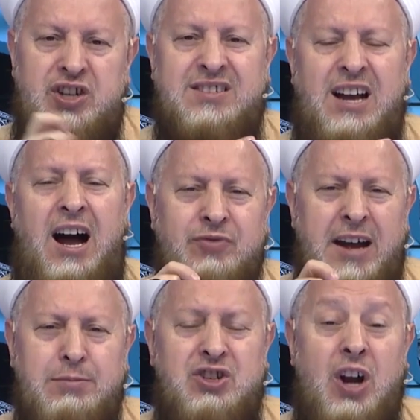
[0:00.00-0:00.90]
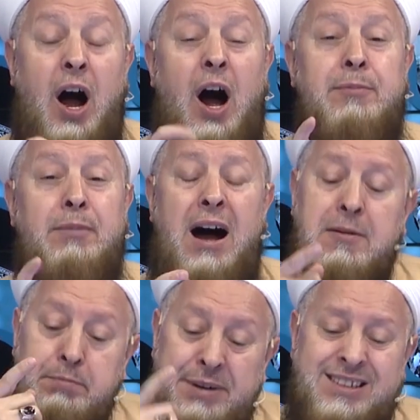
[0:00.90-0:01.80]
ceza vermiş ama
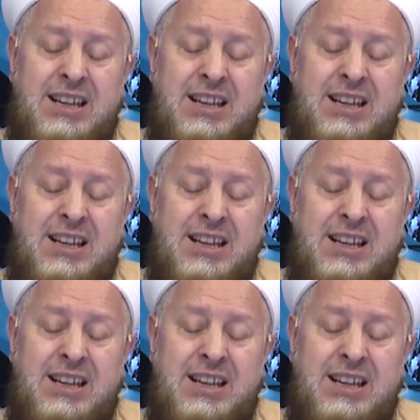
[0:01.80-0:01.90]
bir